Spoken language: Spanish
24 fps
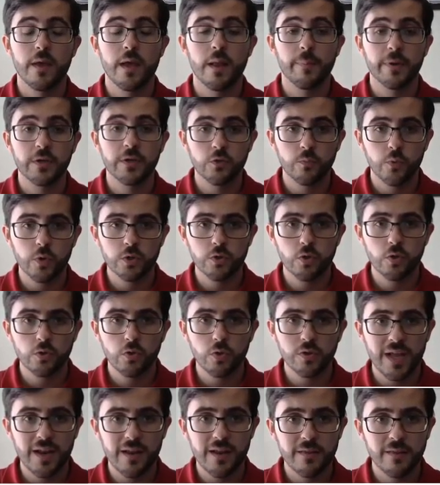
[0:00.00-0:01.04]
El presupuesto
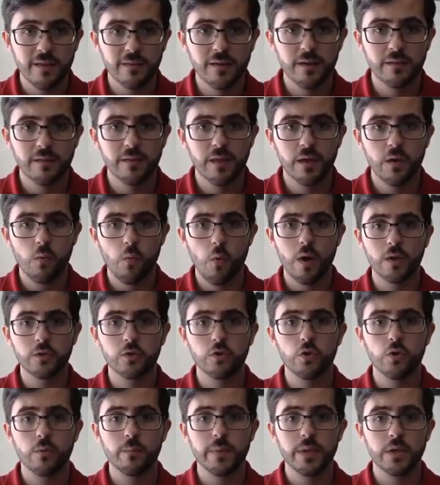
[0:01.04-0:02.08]
total es de
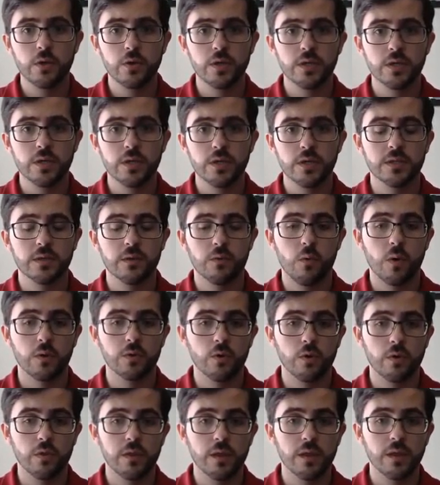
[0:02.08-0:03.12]

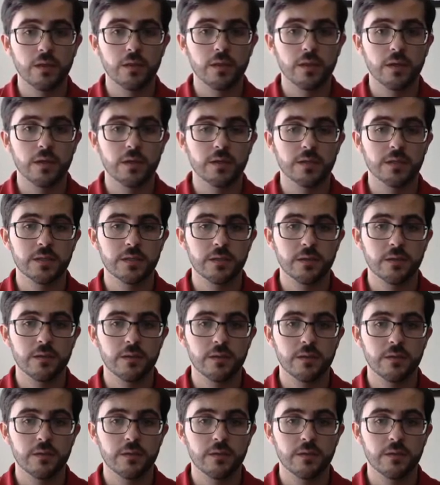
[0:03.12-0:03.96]
34.400.000